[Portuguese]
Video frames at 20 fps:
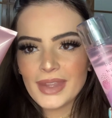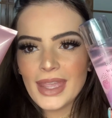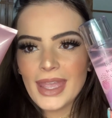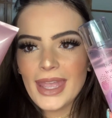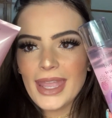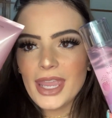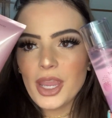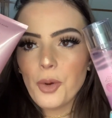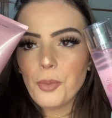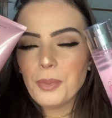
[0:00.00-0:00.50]

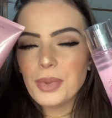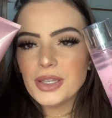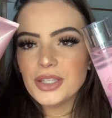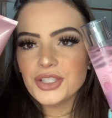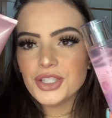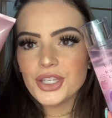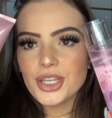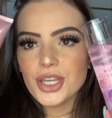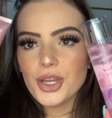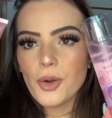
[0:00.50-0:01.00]
Eu
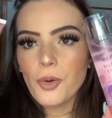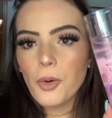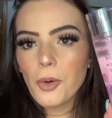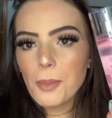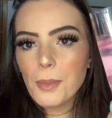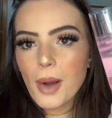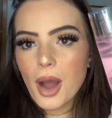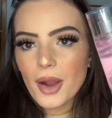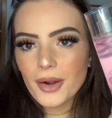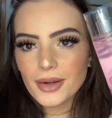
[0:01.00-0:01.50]
pedi o,
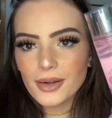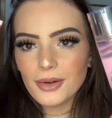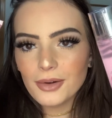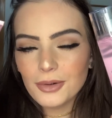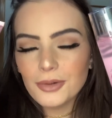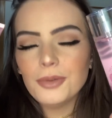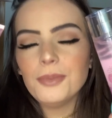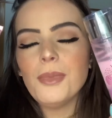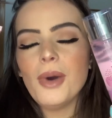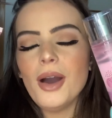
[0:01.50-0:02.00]
bar,
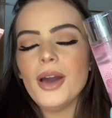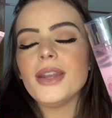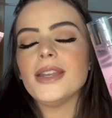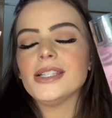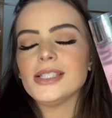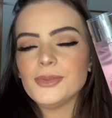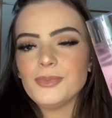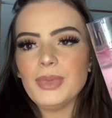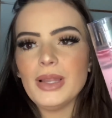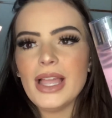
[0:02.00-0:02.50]
o Body
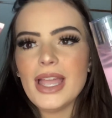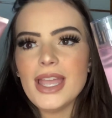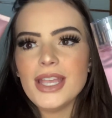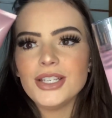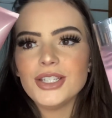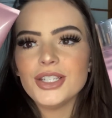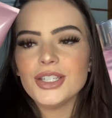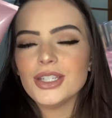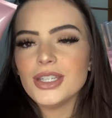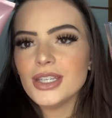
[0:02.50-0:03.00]

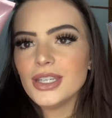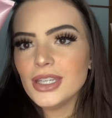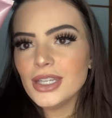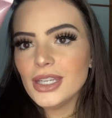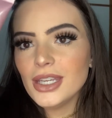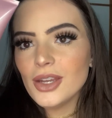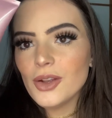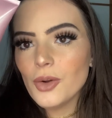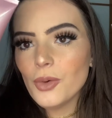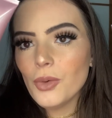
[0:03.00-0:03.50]
Splash
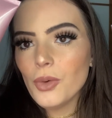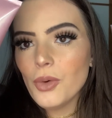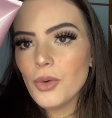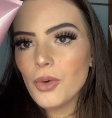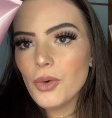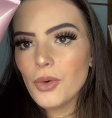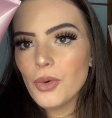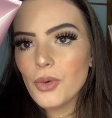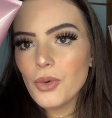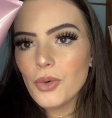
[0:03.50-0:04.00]
e
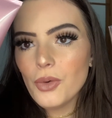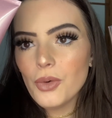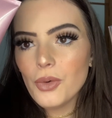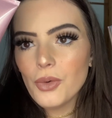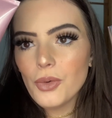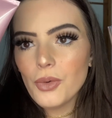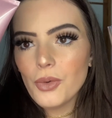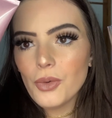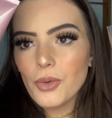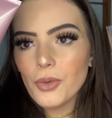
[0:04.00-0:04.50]

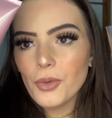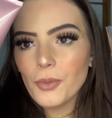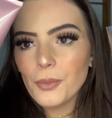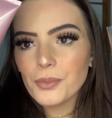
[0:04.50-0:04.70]
o,